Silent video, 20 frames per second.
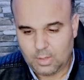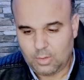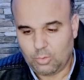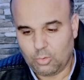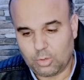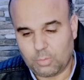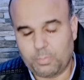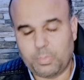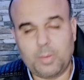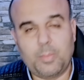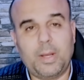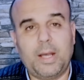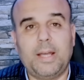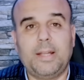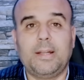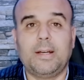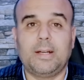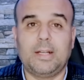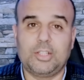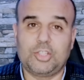وربما
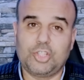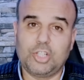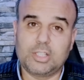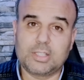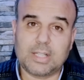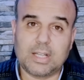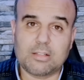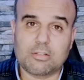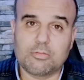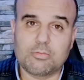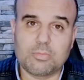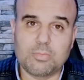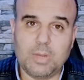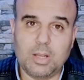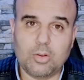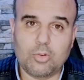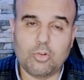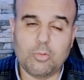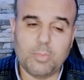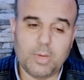انا هادشي اللي تقاسمت
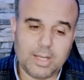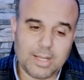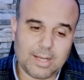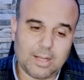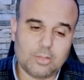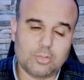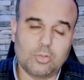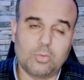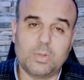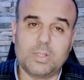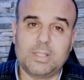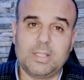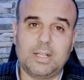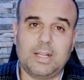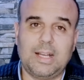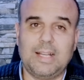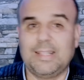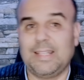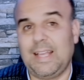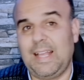معكم اللي قالته الوزيره
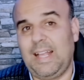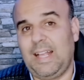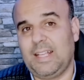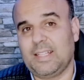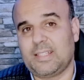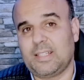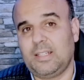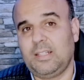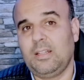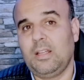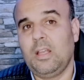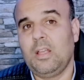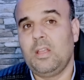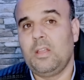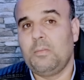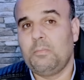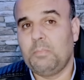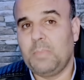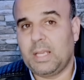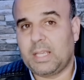هذا احسن
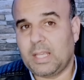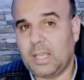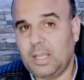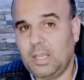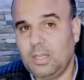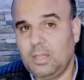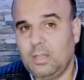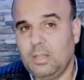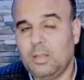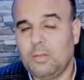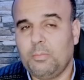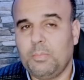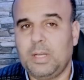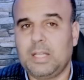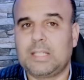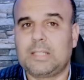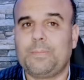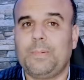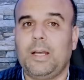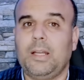ما كاين
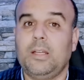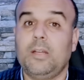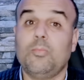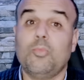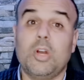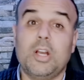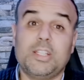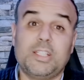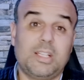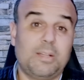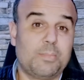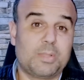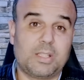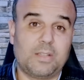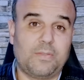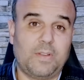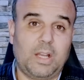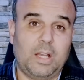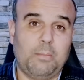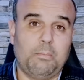بالنسبه للمهاجرين
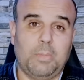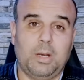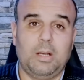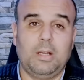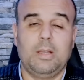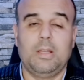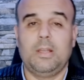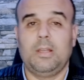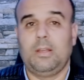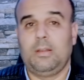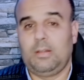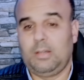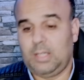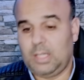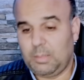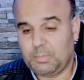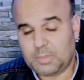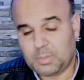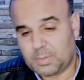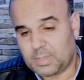بصفه عامه
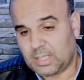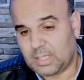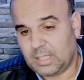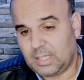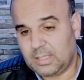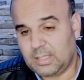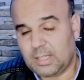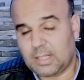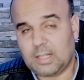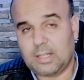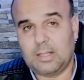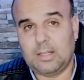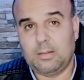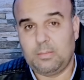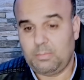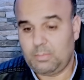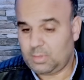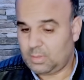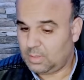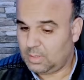لم تبسط الاداره
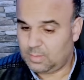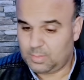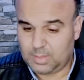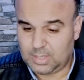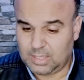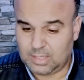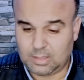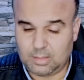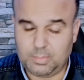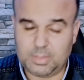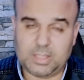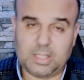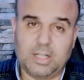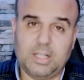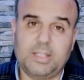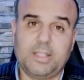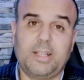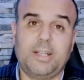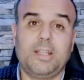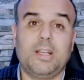لم تبسط المسطره
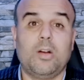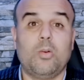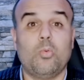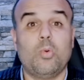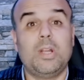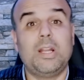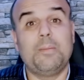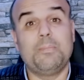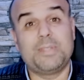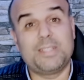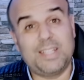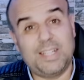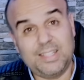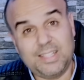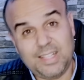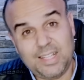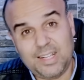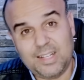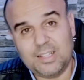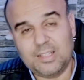الاداريه ولا من
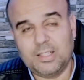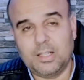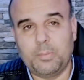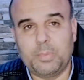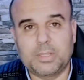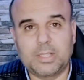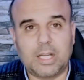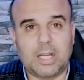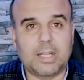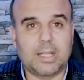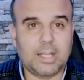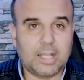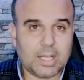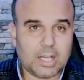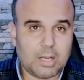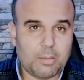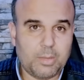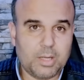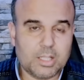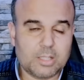التعديل ديال بطاقه
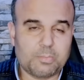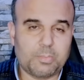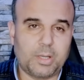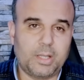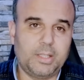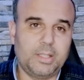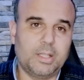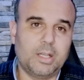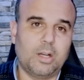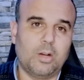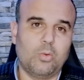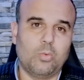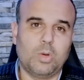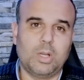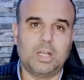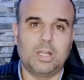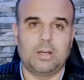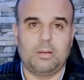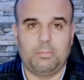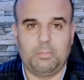الاقامه الاسبانيه
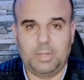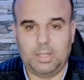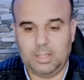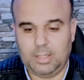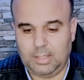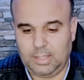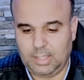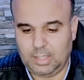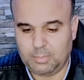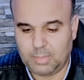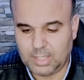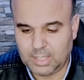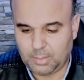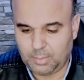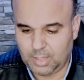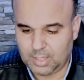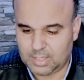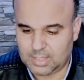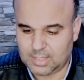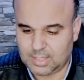ولا من الحمايه
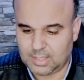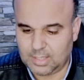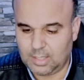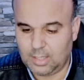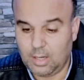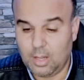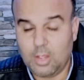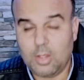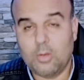من الاستغلال